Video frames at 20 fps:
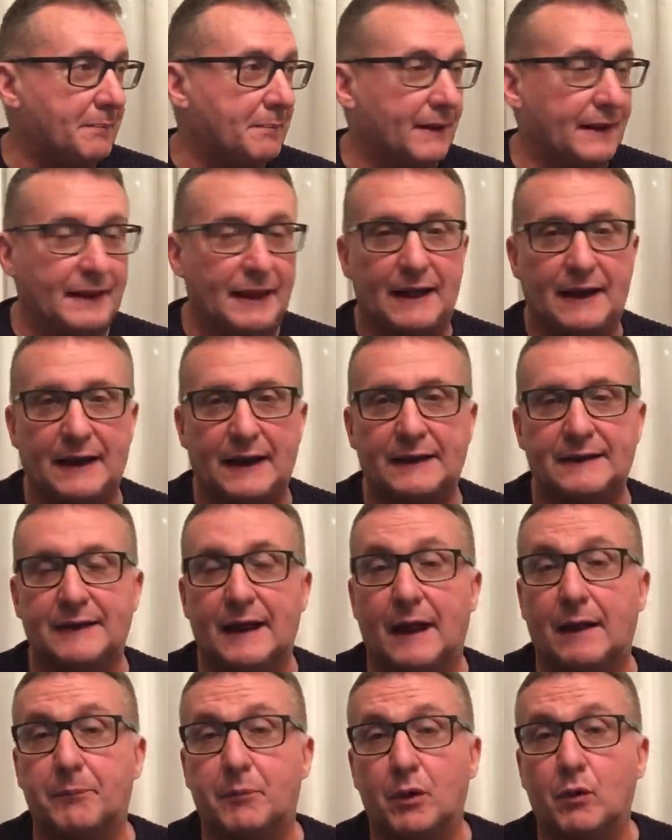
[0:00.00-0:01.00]
perché in
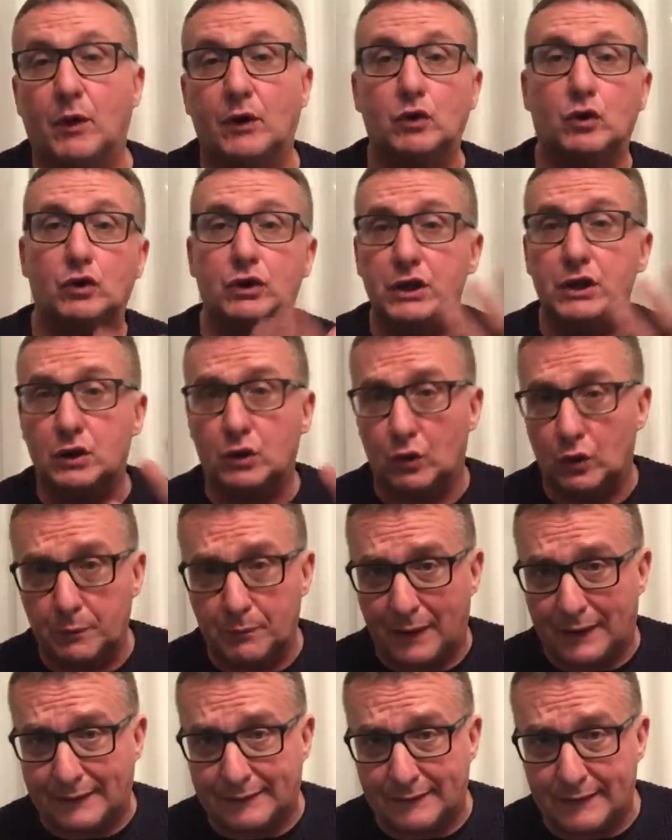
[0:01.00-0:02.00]
realtà poi quando dicono i
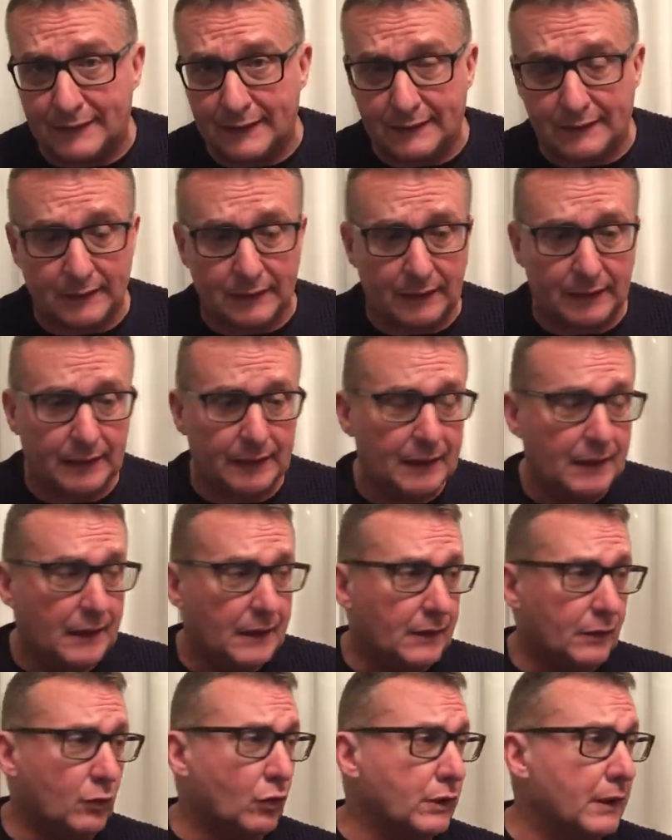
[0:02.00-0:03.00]
partiti
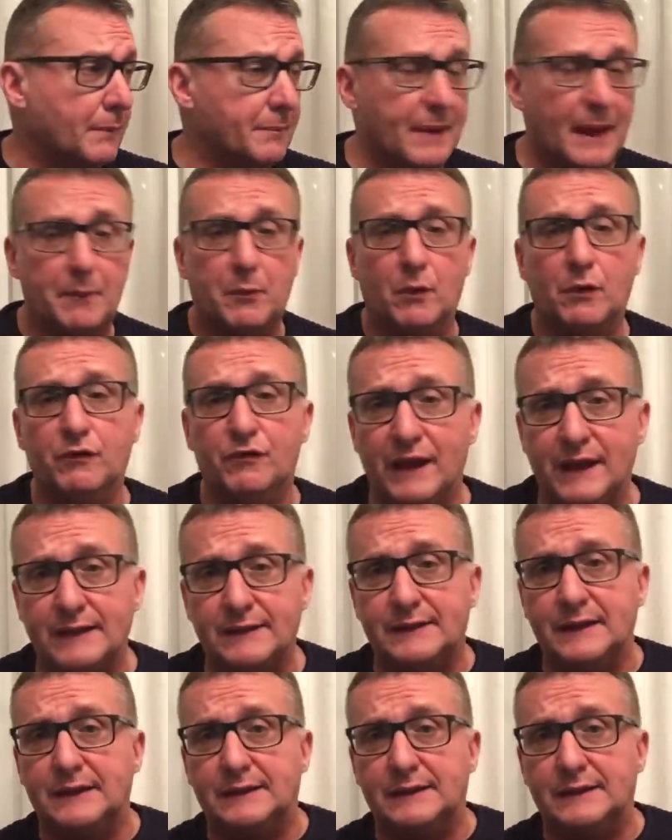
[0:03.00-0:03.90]
noi abbiamo il 20,